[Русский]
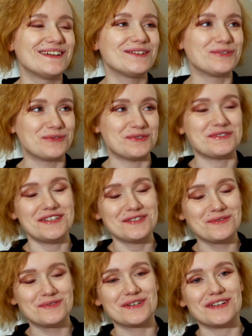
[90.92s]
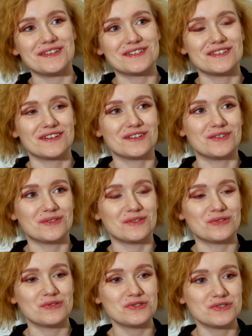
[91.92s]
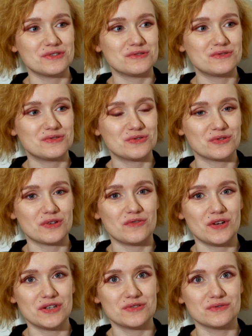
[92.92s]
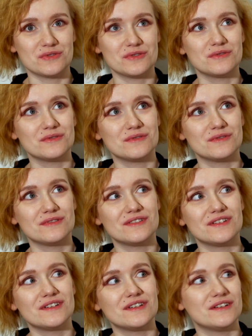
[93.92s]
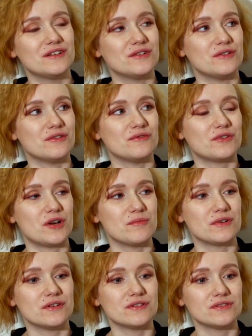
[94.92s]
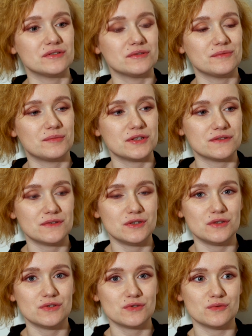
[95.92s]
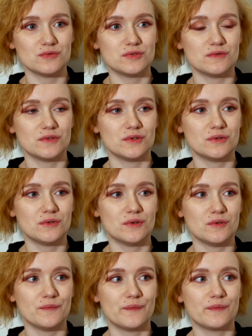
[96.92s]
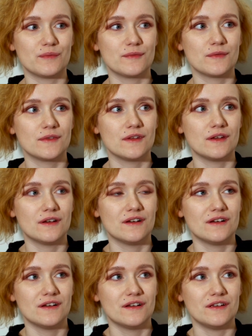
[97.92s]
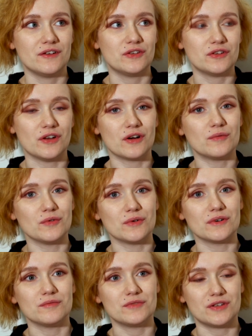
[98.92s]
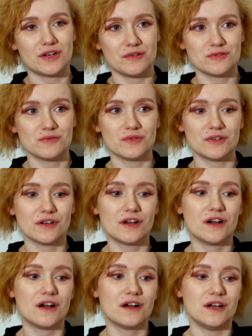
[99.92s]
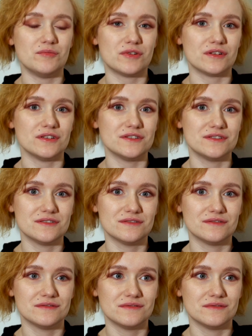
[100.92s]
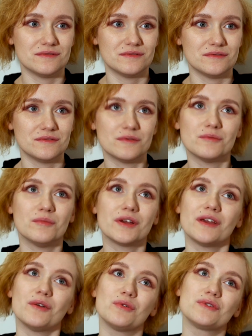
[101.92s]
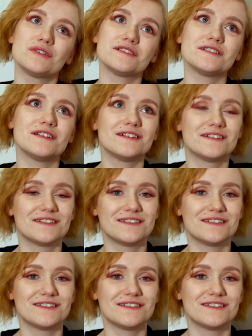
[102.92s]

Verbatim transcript: Ну, то есть есть люди, конечно, которые тоже что-то вяжут э, в рамках произведений искусства, но их не так много. Мне нравится вот эта камерность моей отрасли.